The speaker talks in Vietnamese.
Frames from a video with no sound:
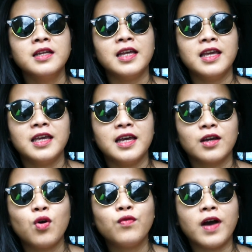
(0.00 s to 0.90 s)
Thì
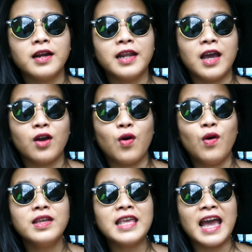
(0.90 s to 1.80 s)
cô vợ này có
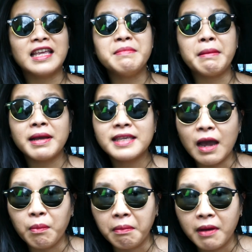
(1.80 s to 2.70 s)
nhà với bà má
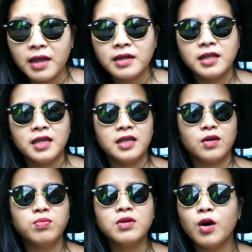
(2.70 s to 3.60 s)
chồng, thì
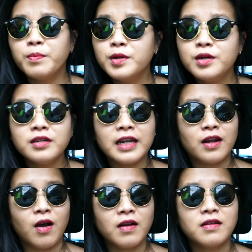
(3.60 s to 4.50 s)
cũng cơm nước này
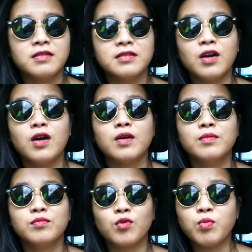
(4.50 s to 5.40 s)
nọ cho,
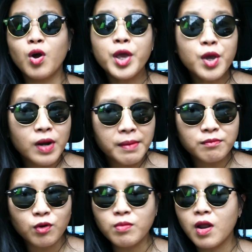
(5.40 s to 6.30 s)
cũng có hiếu lắm,
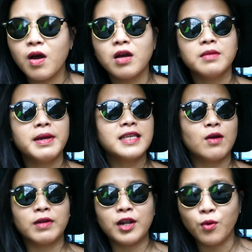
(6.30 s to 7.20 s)
cũng lo cho má
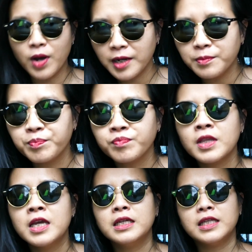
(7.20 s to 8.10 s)
chồng đầy đủ hết.
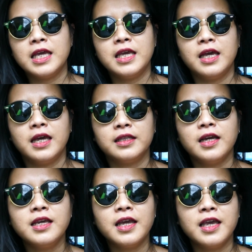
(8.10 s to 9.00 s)
Thì
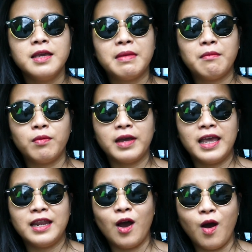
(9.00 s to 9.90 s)
tới khi mà một
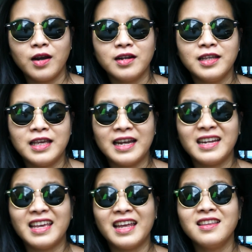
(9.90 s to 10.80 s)
ngày nọ đó, thì anh
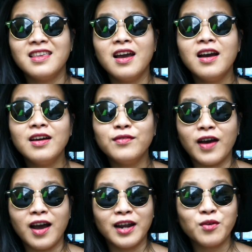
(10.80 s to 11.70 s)
này ảnh nhớ
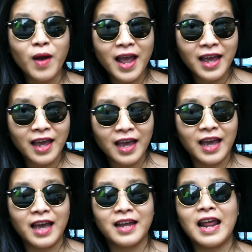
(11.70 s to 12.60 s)
vợ ảnh quá.
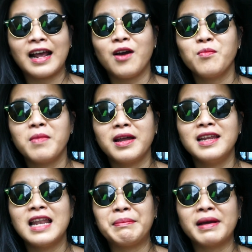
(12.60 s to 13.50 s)
Đàn ông mà
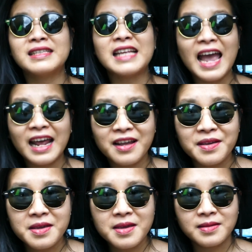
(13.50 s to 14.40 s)
đi làm ăn xa đó
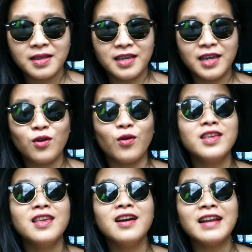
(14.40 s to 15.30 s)
thì cái nỗi
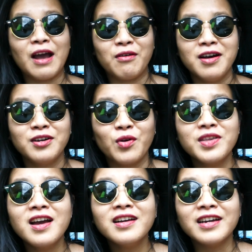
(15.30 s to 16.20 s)
nhớ nào hơn nỗi
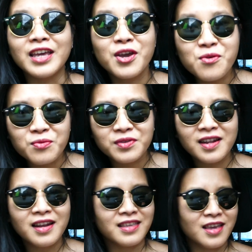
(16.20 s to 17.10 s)
nhớ người yêu, cho
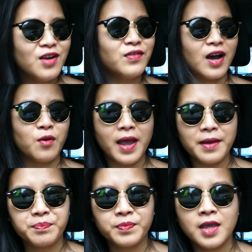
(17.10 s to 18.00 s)
nên là nhớ vợ
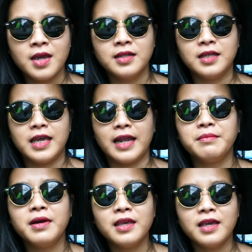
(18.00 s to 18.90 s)
quá. Thì
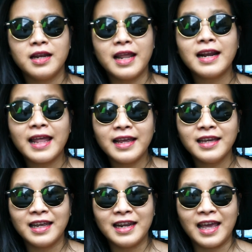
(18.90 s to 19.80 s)
ảnh mới lén lén
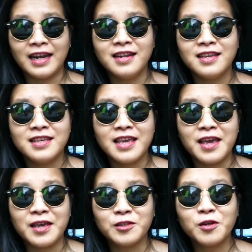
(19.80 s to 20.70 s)
kỳ này ảnh đi
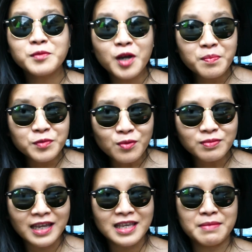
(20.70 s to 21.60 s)
về sớm sớm chút,
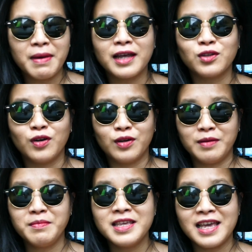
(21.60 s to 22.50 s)
thay vì 3 tuần
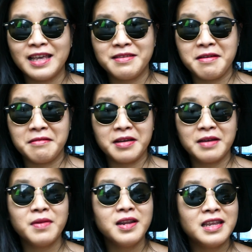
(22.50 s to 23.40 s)
ảnh mới về, giờ
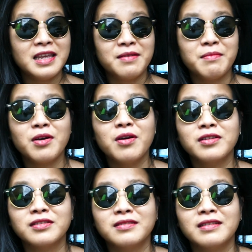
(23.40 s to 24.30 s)
ảnh mới đi mới có
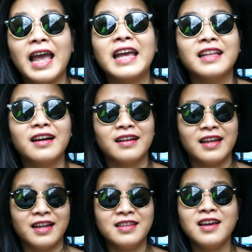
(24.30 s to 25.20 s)
2 tuần
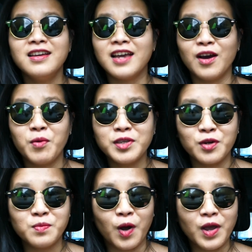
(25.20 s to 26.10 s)
là ảnh nhớ vợ quá
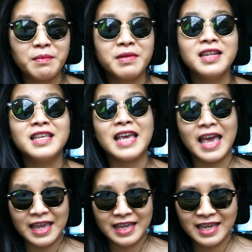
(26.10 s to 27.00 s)
chịu không nổi, ảnh mới đi
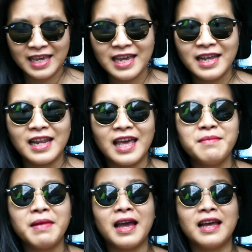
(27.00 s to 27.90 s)
về để
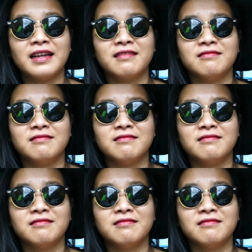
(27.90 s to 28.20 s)
mà